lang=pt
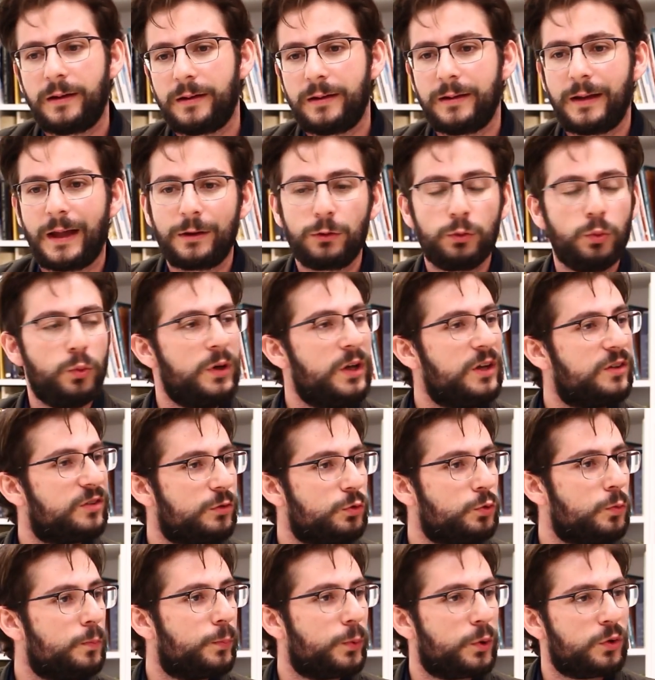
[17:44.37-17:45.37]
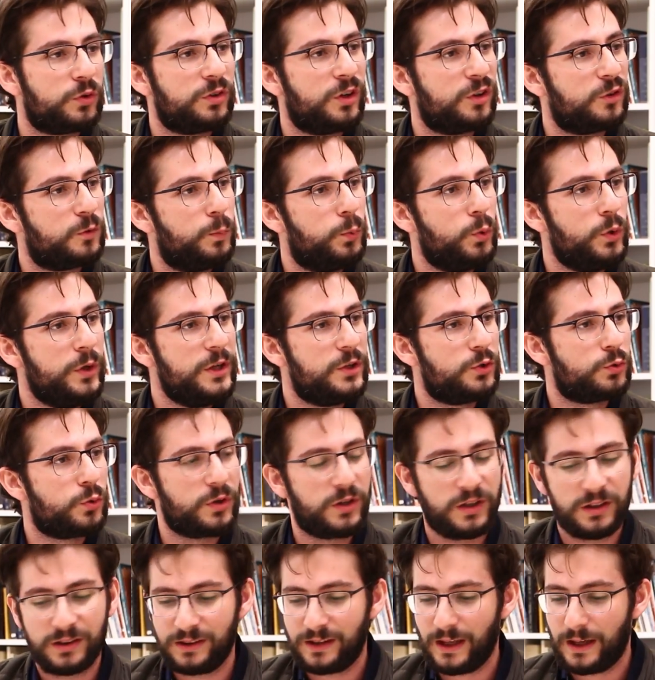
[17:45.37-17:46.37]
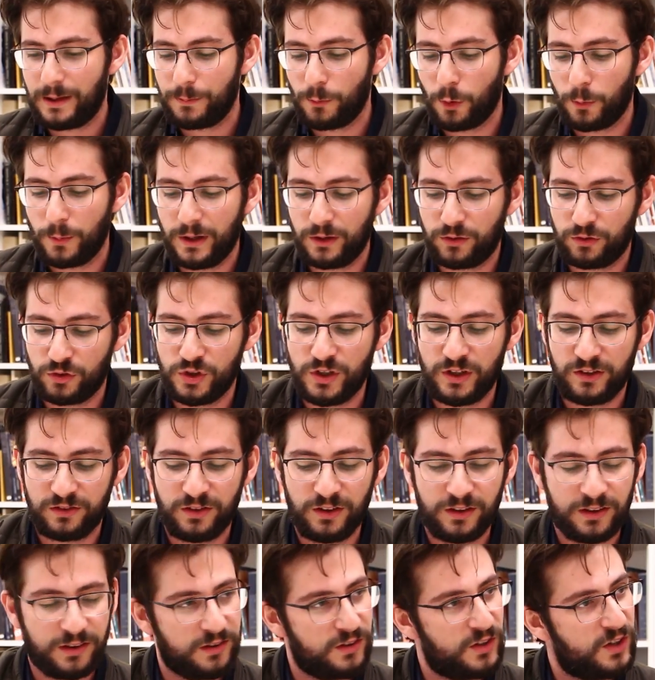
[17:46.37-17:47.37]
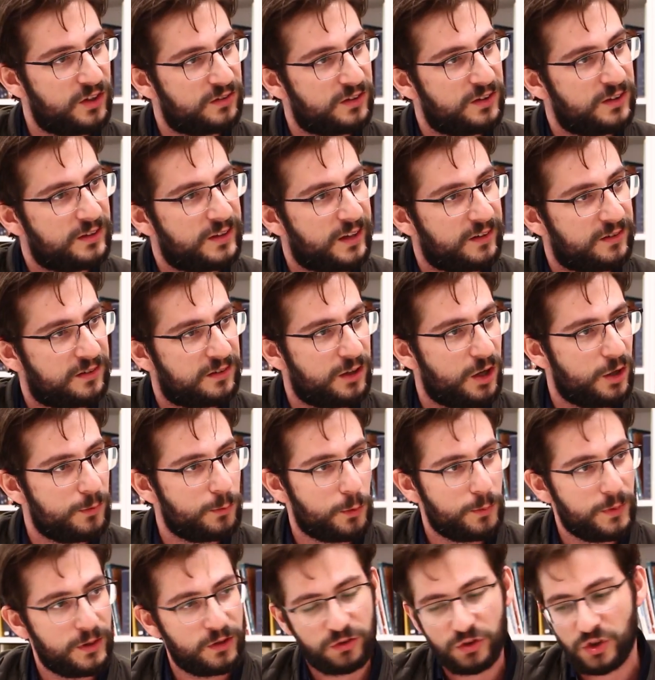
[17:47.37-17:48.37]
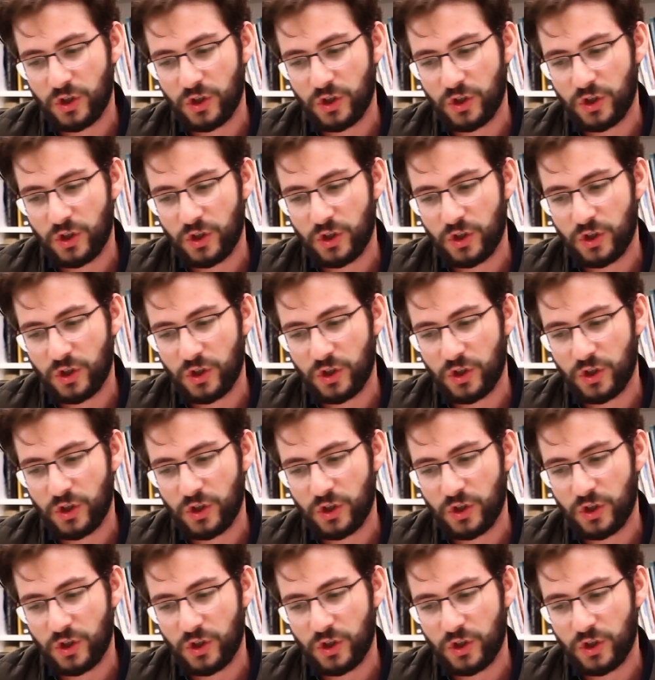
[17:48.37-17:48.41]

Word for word: ah, natureza de um processo político que tem momentos de excitação,